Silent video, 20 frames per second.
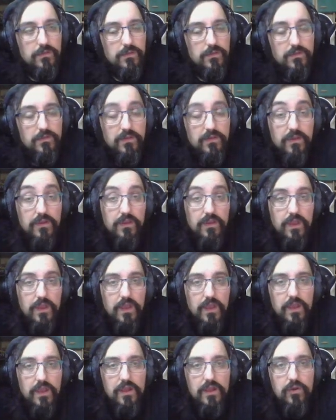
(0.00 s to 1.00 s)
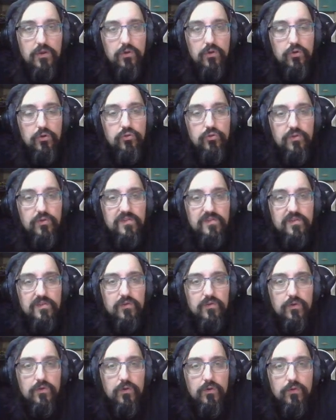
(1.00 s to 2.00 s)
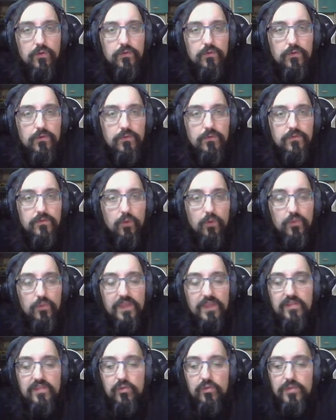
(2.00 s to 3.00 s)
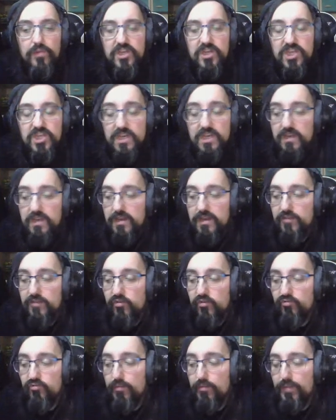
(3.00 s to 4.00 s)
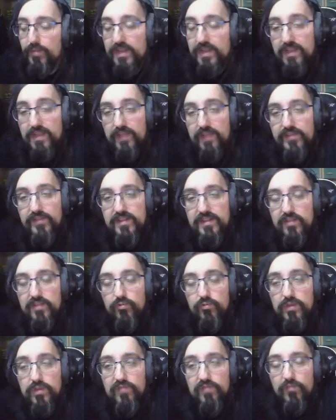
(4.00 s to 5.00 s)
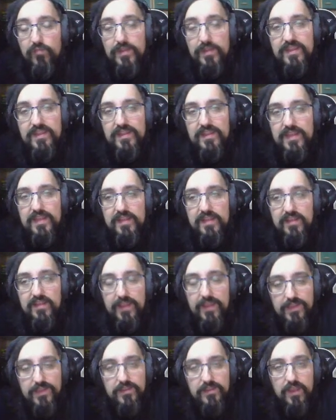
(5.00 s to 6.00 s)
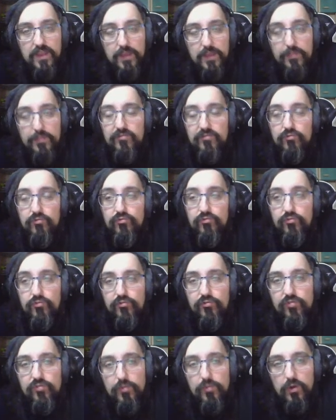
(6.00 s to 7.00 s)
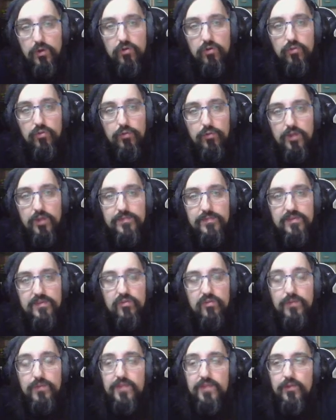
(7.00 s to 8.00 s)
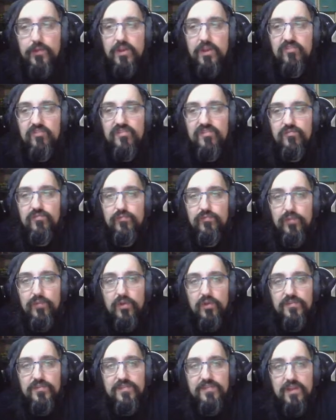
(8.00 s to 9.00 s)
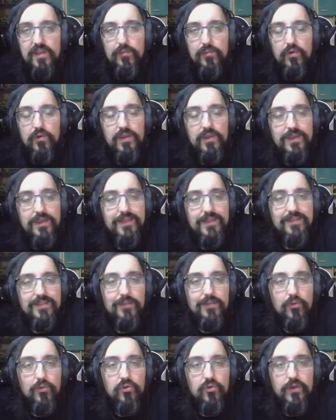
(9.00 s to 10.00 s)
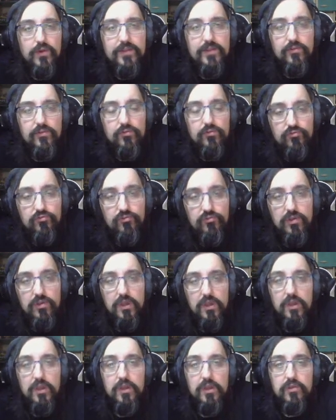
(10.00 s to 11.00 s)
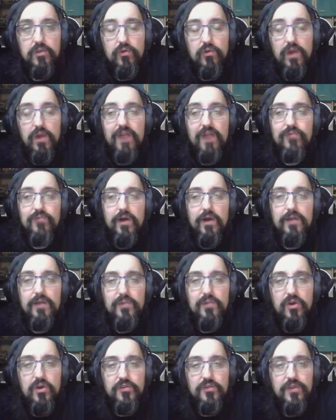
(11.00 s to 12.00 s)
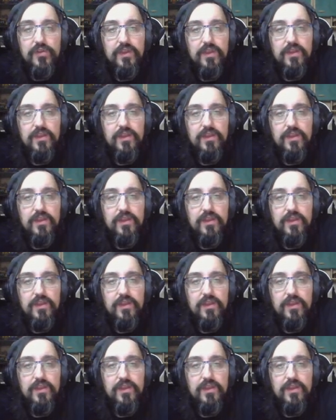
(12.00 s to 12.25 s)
C'est. Le, truc, c'est que euh, on a été obligé de jouer paladin avec des trucs qui vont mettre des dégâts directs, parce que justement, le problème, c'est que maintenant la gestion de board est tellement, est tellement correcte dans le jeu que avoir un board,